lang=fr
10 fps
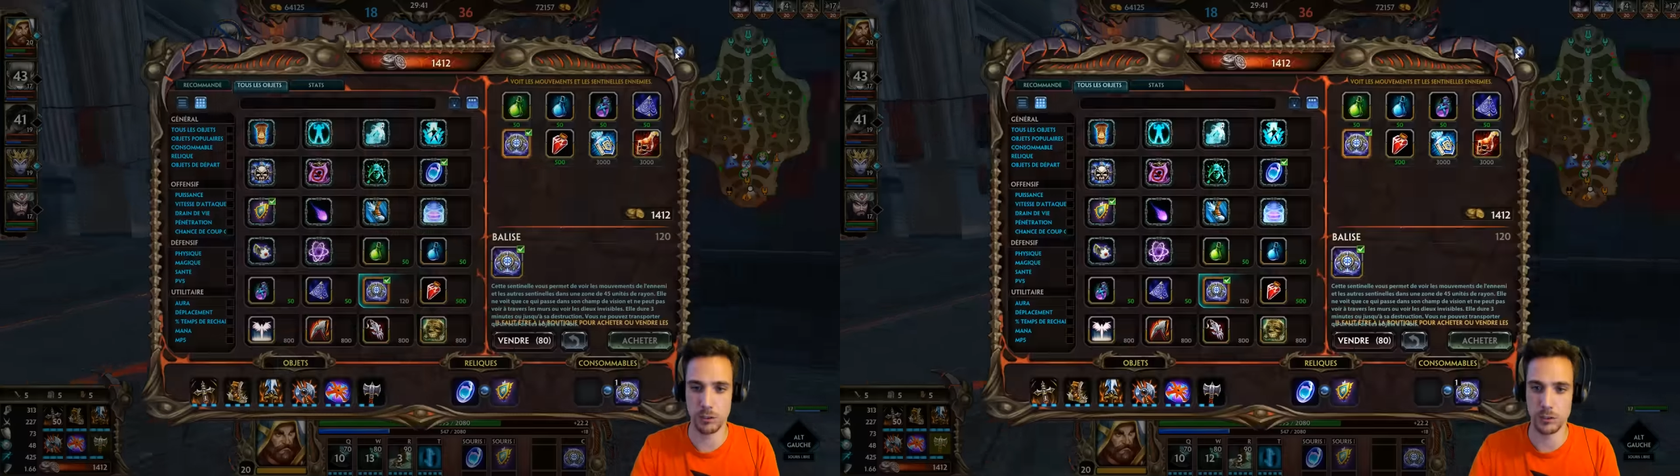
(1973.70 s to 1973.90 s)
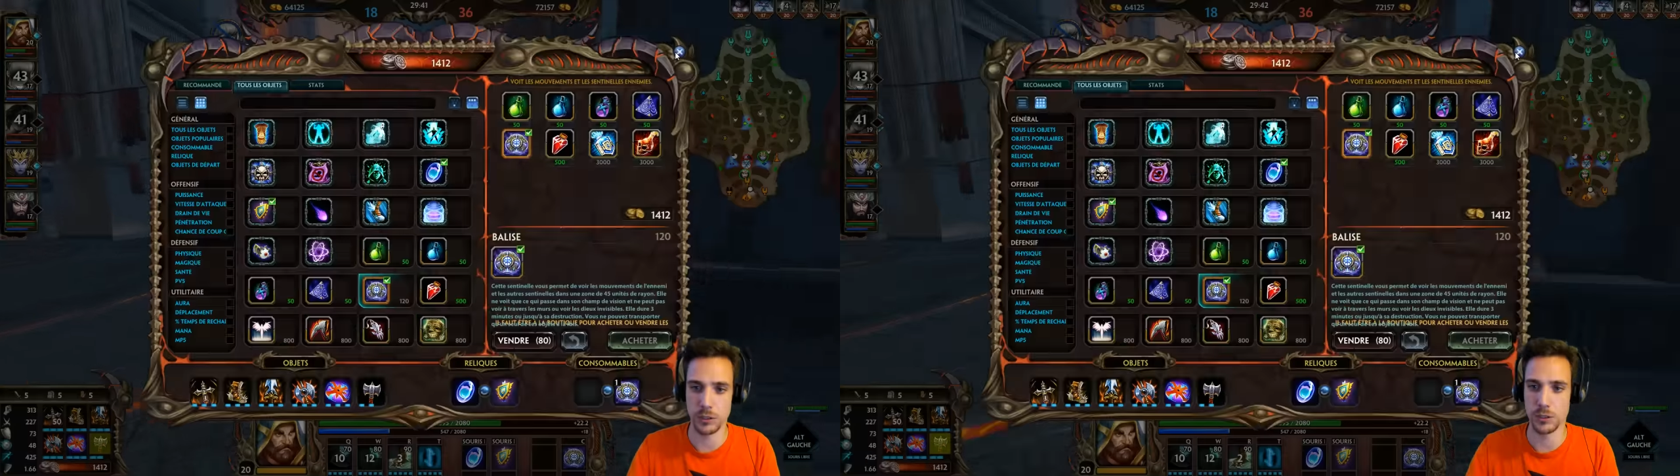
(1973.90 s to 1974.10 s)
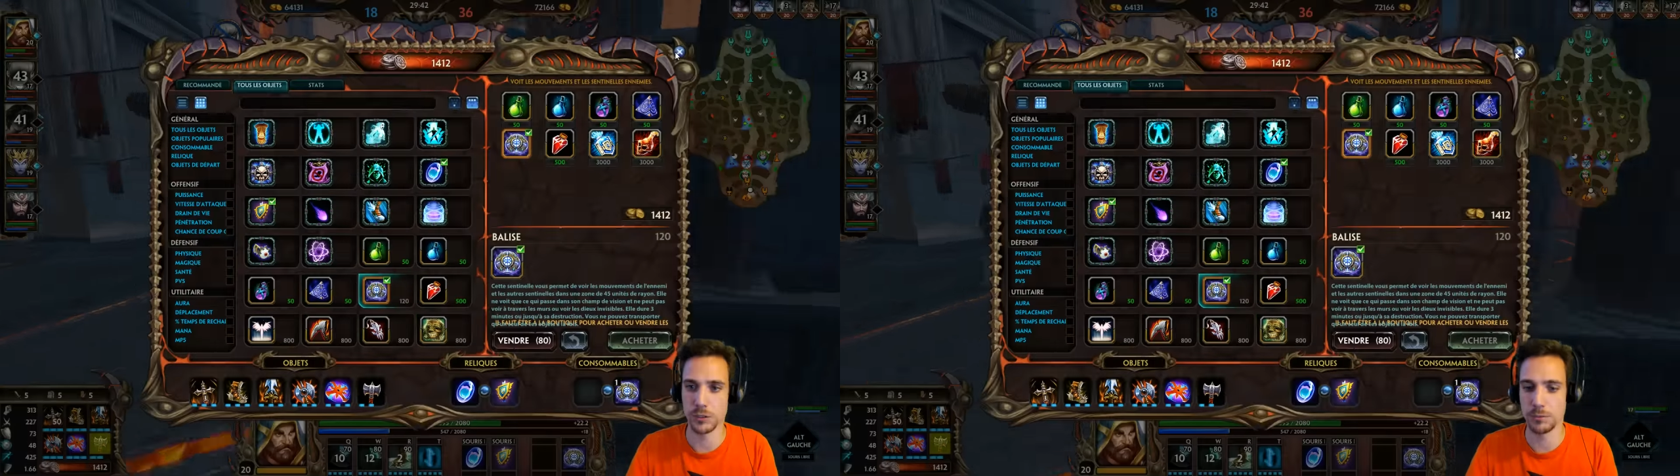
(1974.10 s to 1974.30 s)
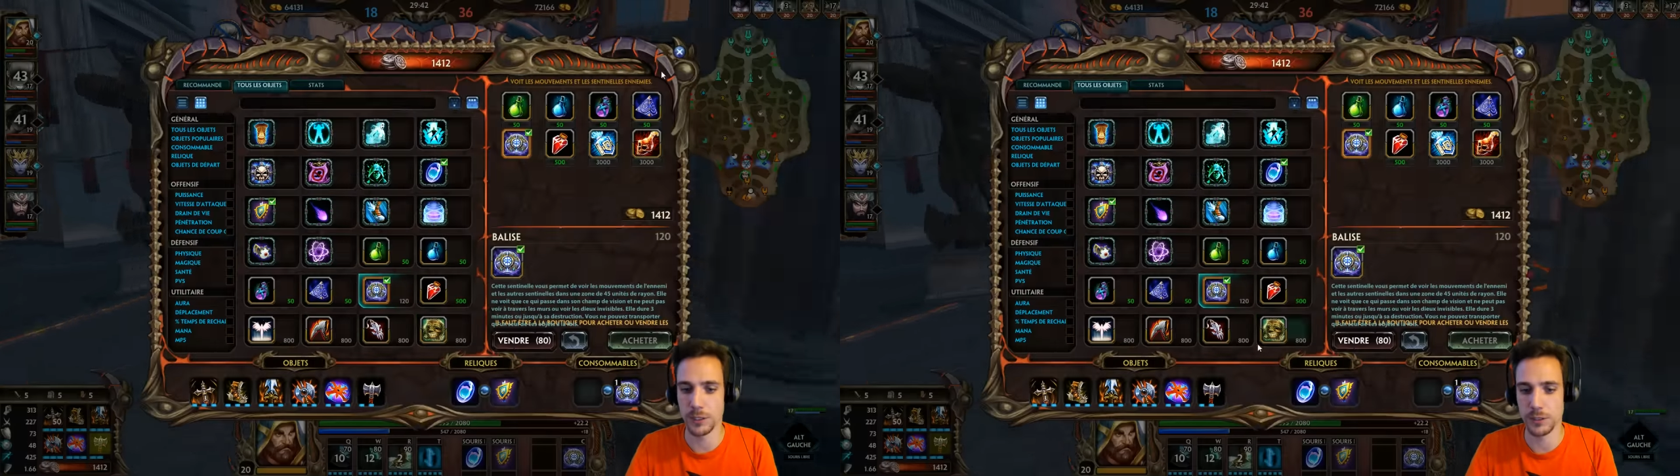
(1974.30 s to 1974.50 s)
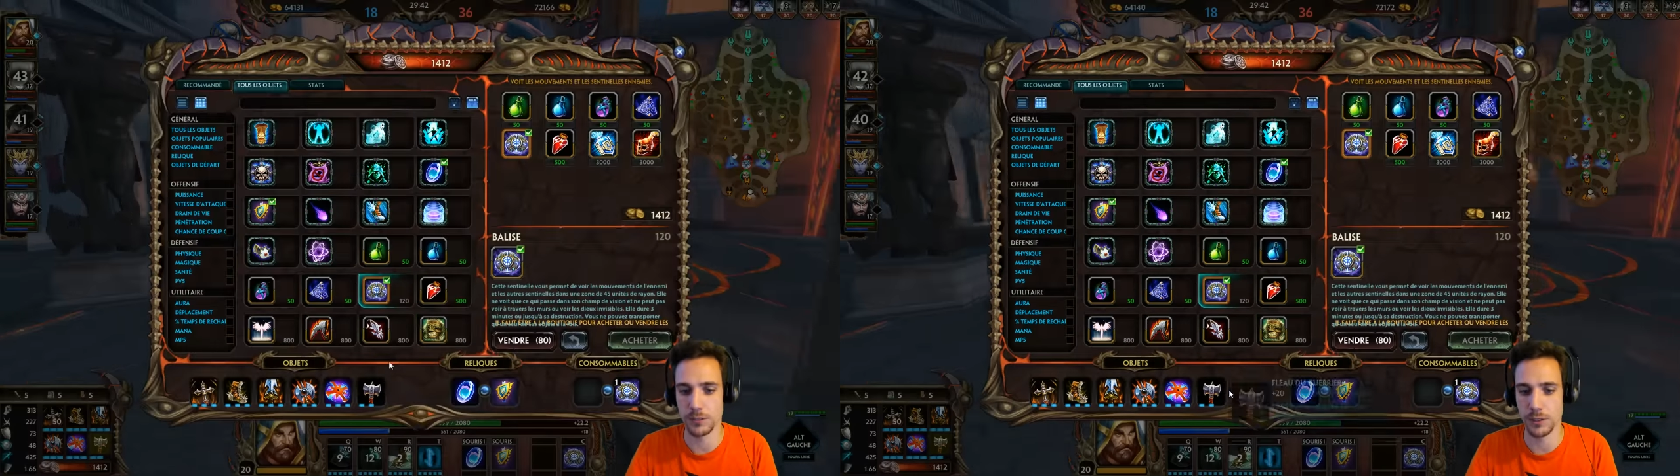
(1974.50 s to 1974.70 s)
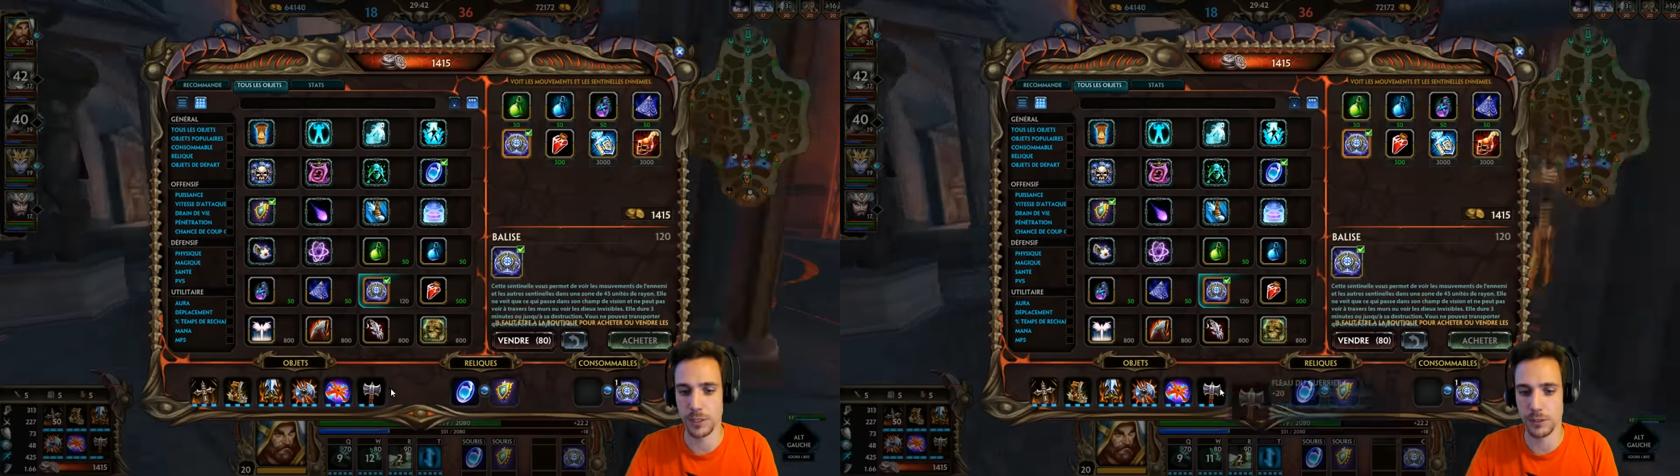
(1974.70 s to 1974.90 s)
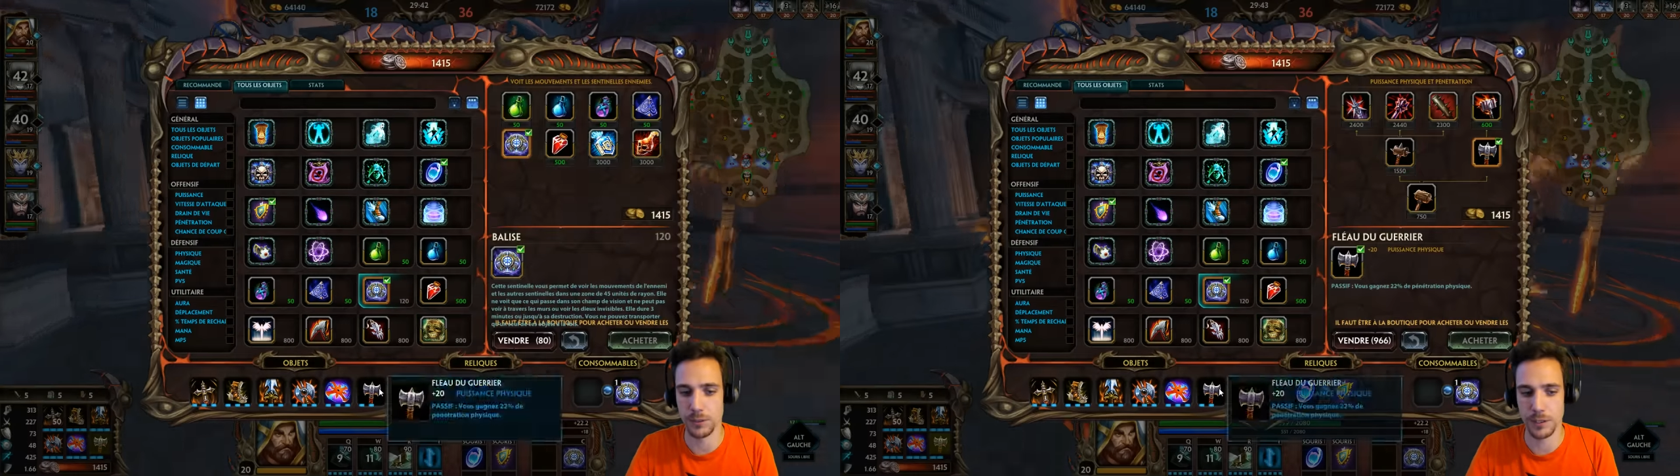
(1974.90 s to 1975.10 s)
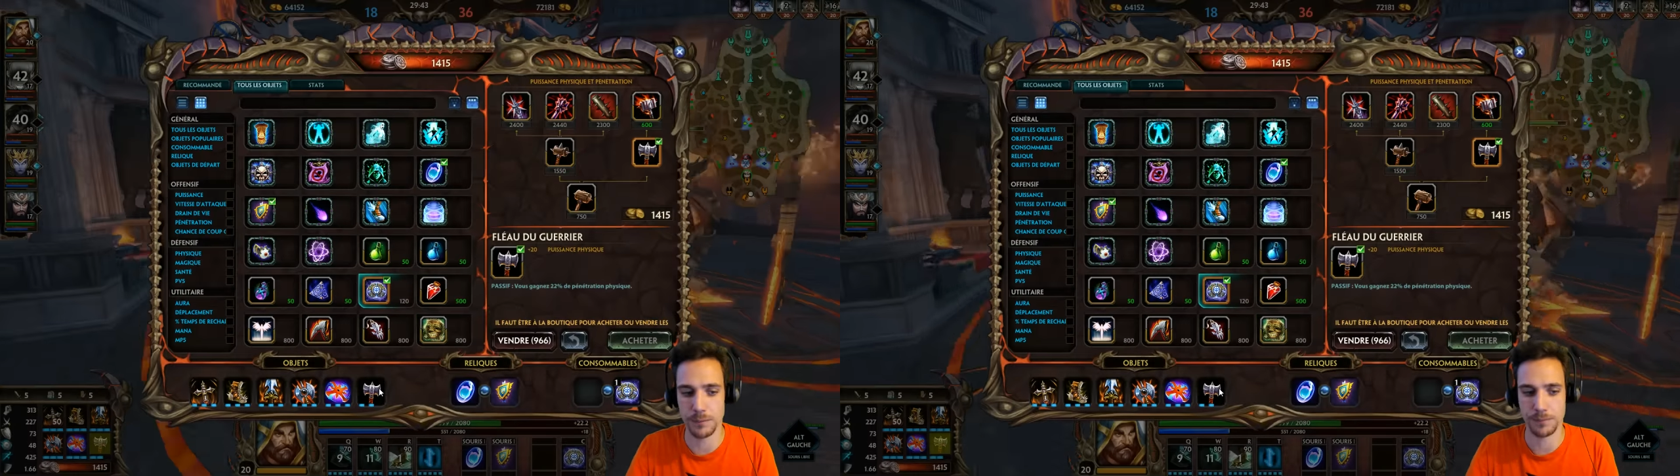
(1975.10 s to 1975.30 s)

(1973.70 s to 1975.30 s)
Titan's Blade qui vient d'arriver.